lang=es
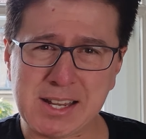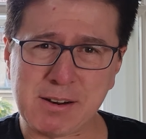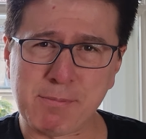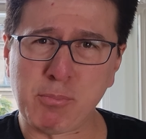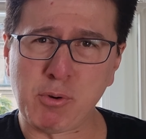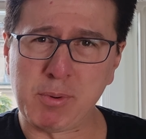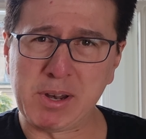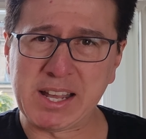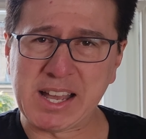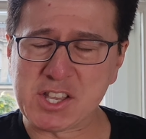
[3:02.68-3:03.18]

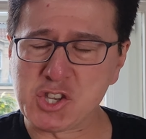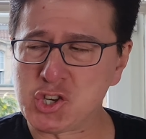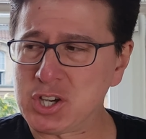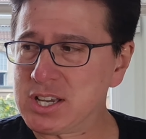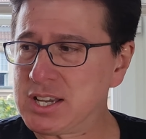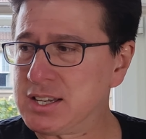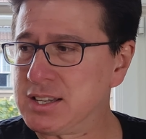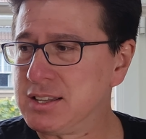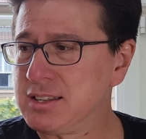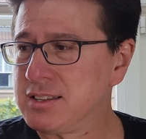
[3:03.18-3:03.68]
República
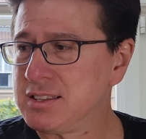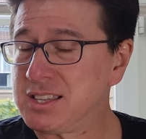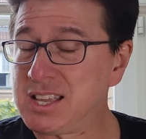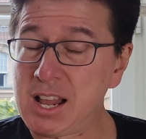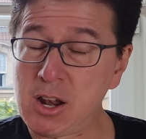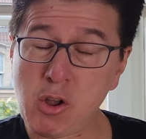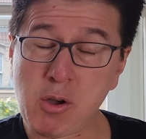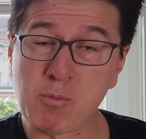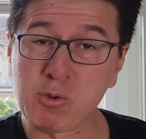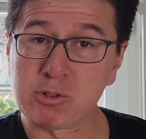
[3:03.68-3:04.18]
Checa. Ya
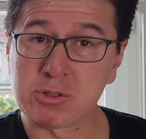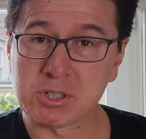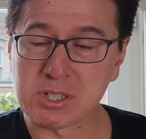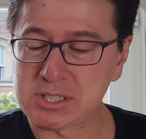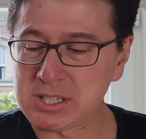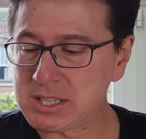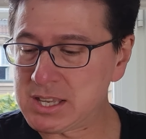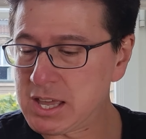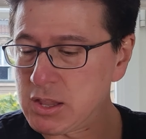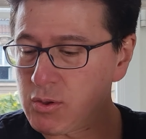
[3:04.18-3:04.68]
lo hemos
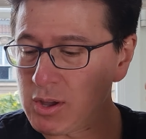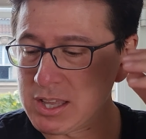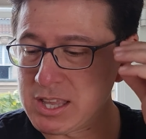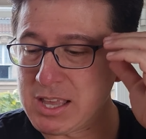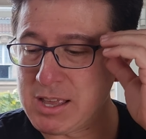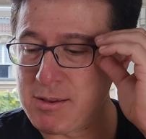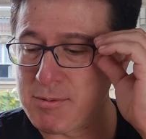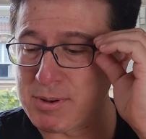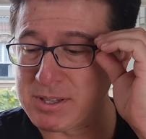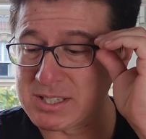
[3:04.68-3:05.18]
reseñado
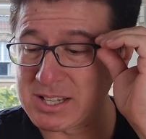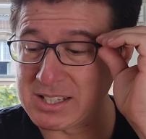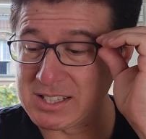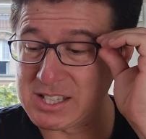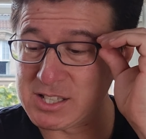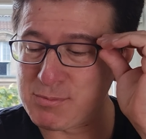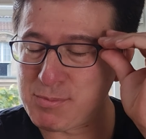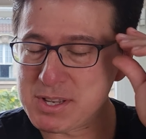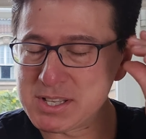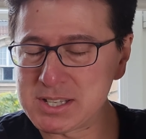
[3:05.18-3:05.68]
aquí
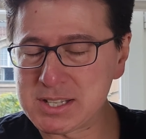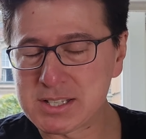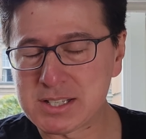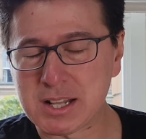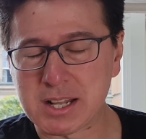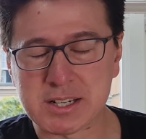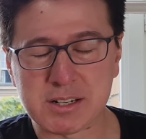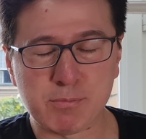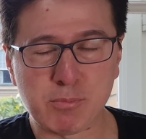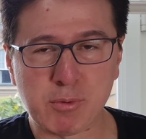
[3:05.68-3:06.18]
bastantes veces,
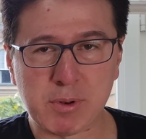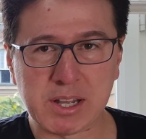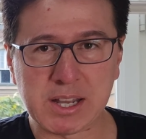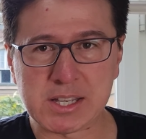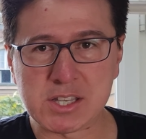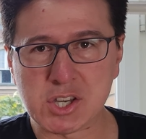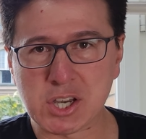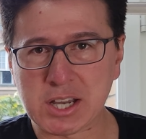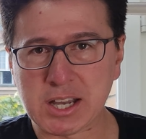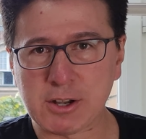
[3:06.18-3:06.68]
la
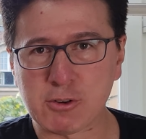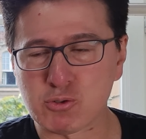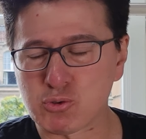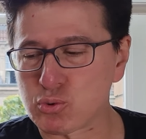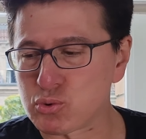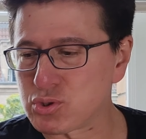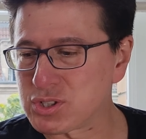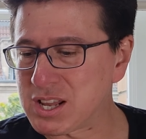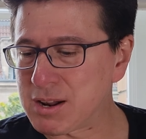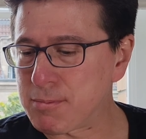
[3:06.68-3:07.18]
República Checa con
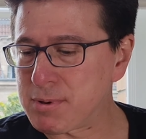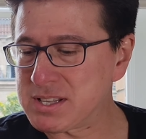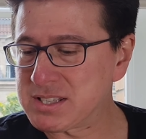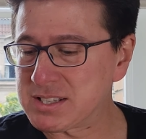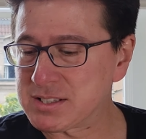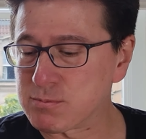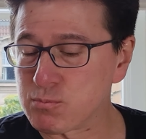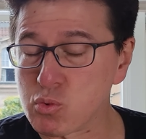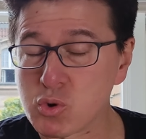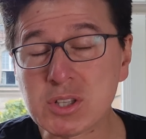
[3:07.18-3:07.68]
sus
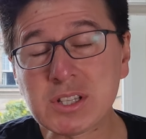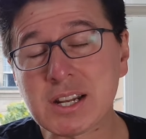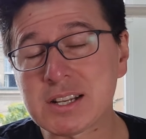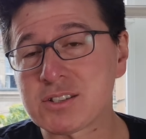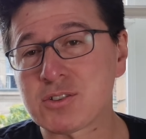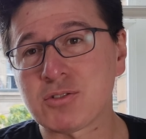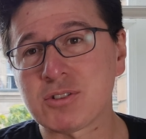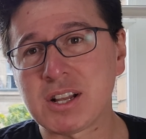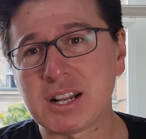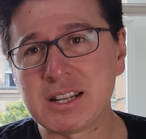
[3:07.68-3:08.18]
cervezas muy
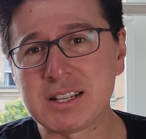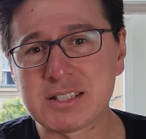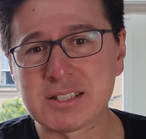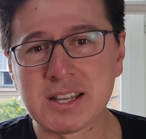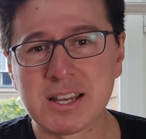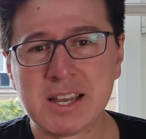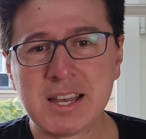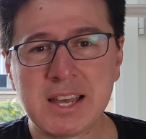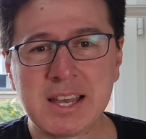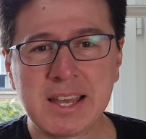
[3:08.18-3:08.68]
tradicionales.
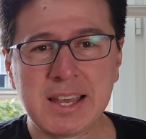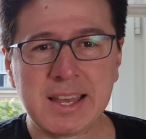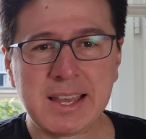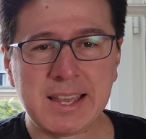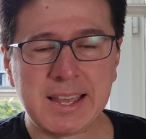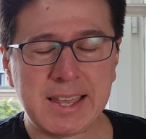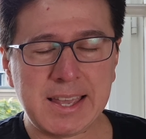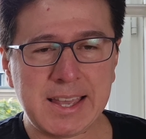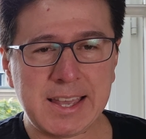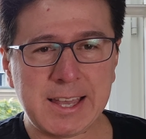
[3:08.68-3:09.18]

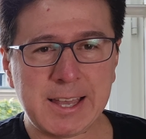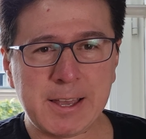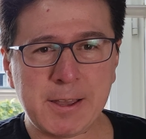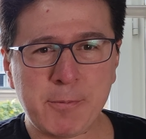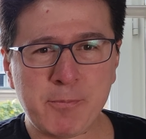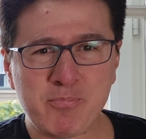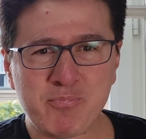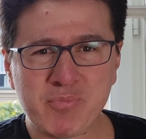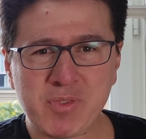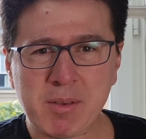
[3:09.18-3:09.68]

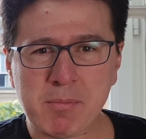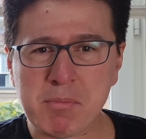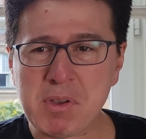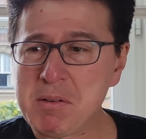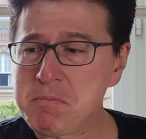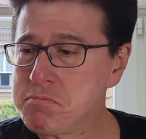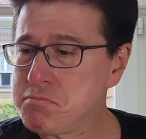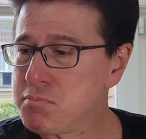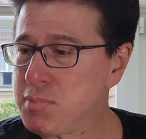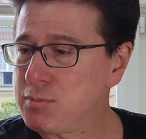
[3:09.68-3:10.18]
Em,
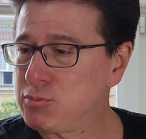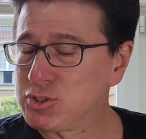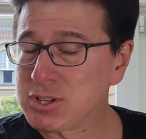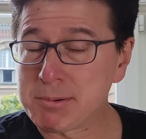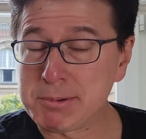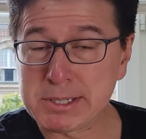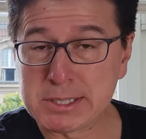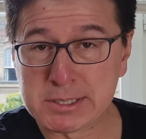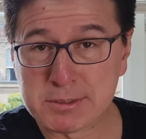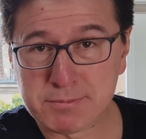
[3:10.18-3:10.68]
bien, vamos a
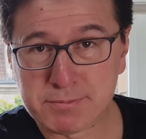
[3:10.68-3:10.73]
ver.